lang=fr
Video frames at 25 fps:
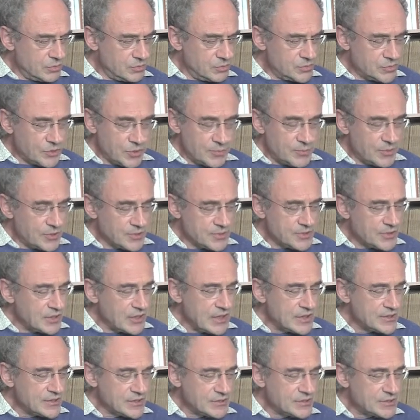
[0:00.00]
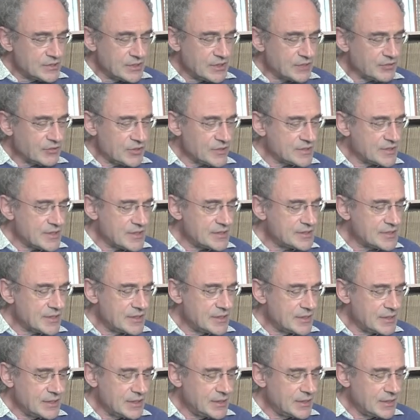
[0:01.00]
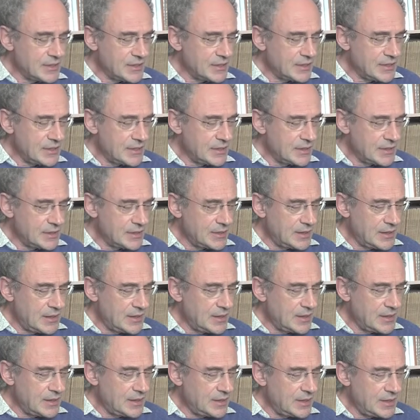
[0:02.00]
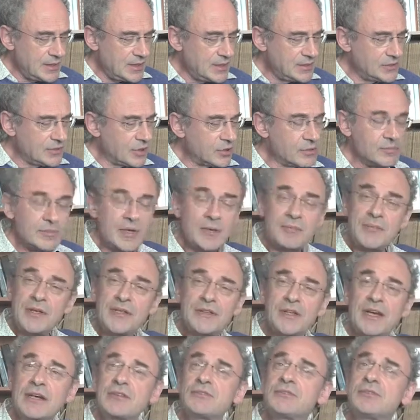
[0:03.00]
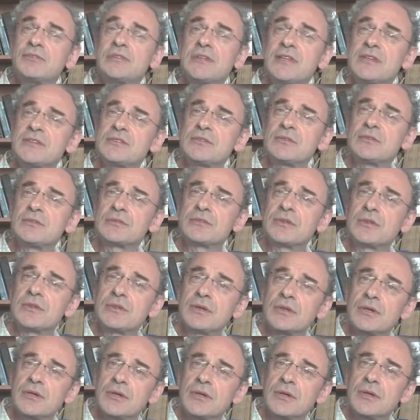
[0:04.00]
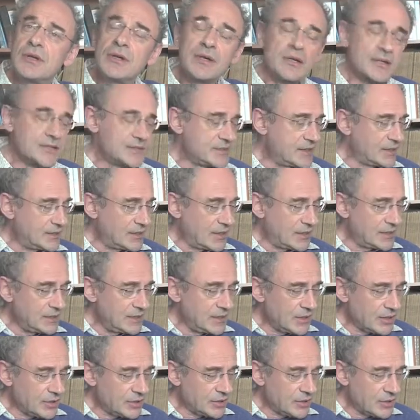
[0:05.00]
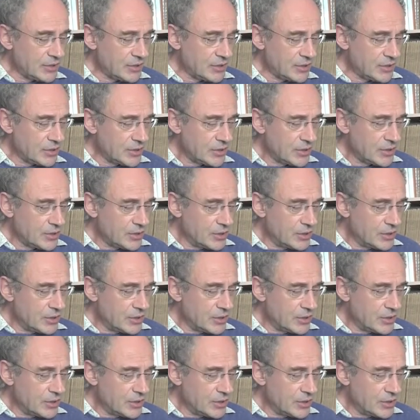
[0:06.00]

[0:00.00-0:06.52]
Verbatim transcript: je pense que la société française est, dans le même état que toutes les autres. C'est-à-dire que